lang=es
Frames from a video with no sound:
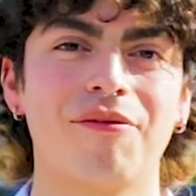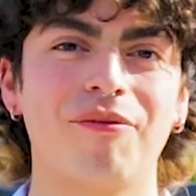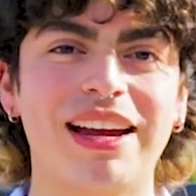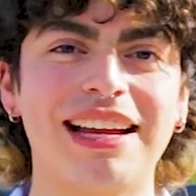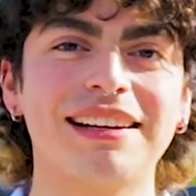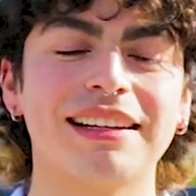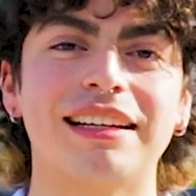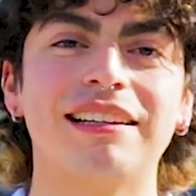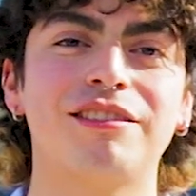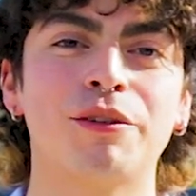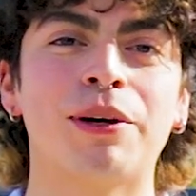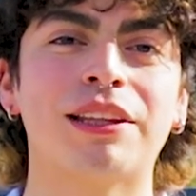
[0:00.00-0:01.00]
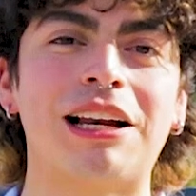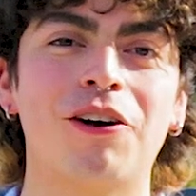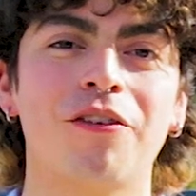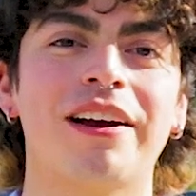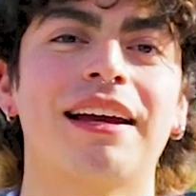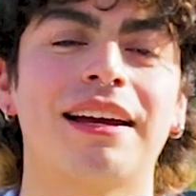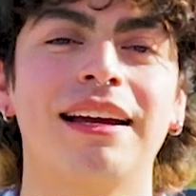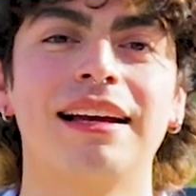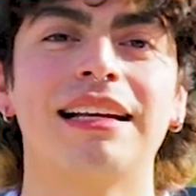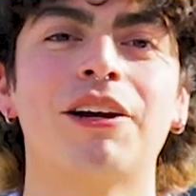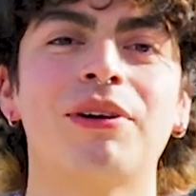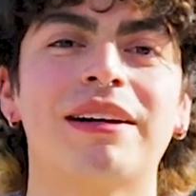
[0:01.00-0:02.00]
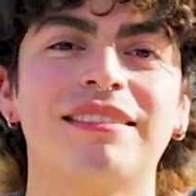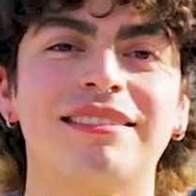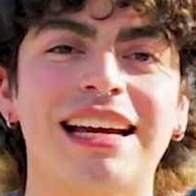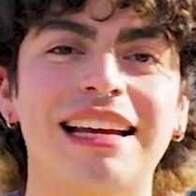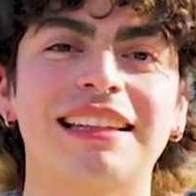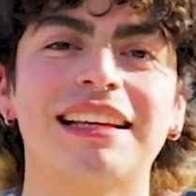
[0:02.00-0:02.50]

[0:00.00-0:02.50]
Ven y súmate la universidad